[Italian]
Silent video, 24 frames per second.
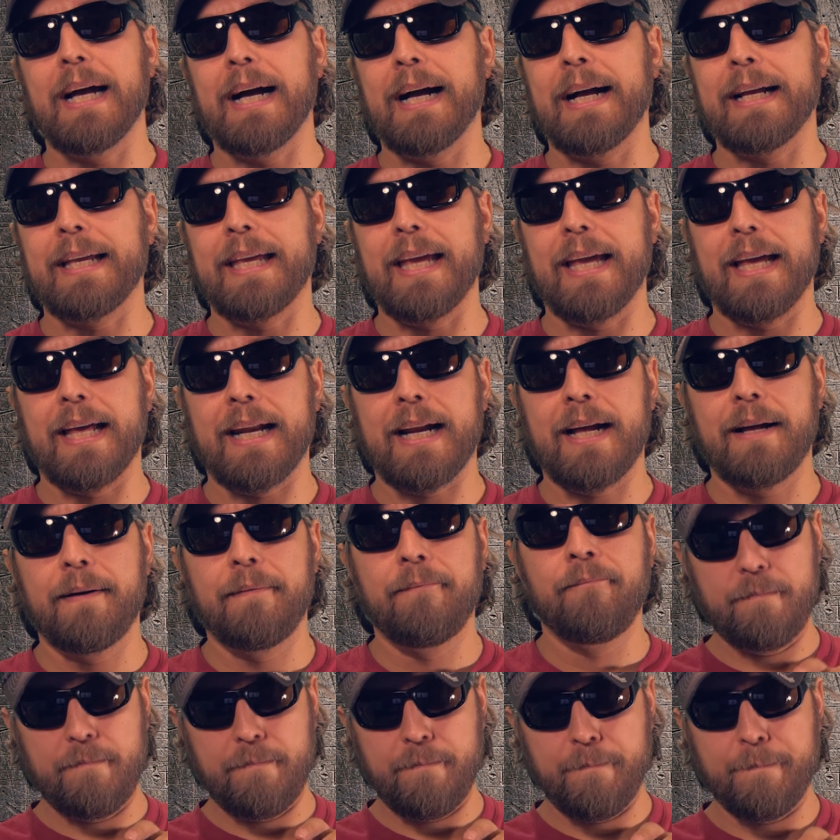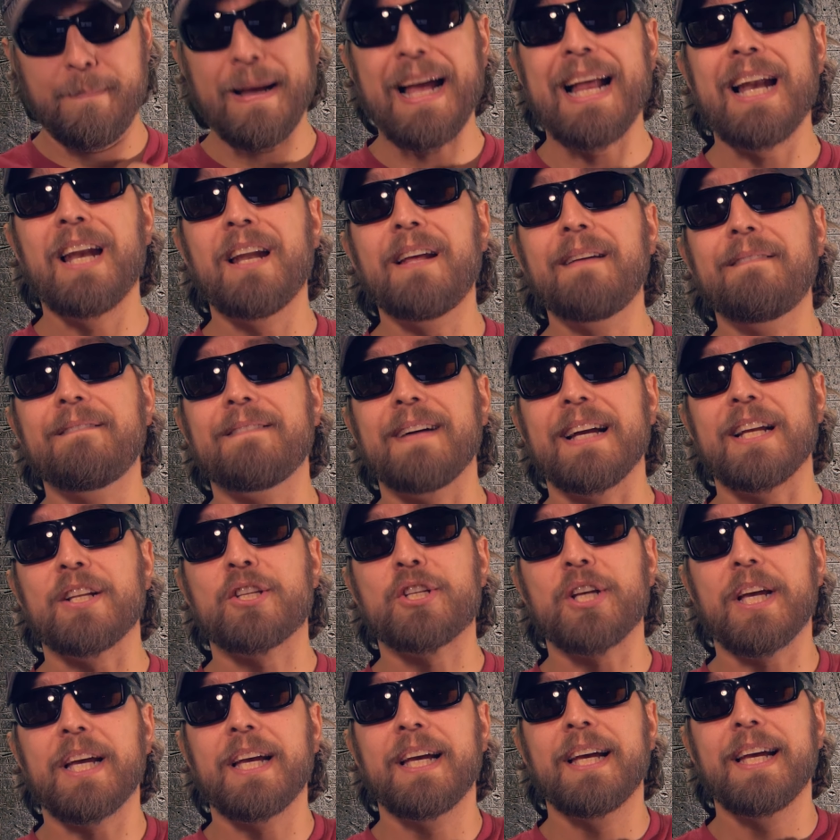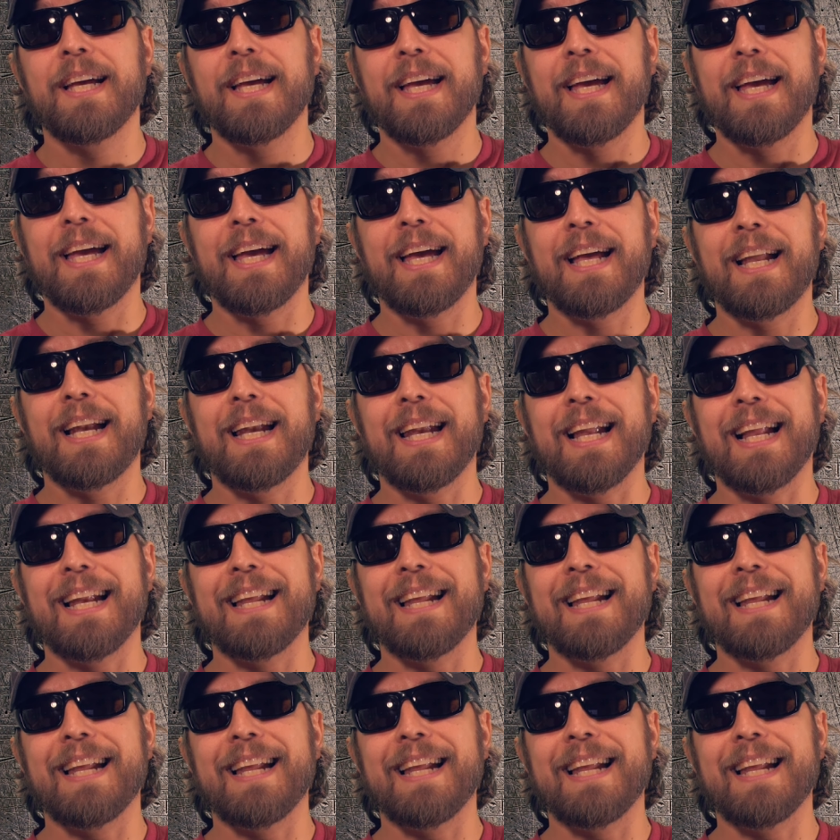a ghiera. Bella invece è la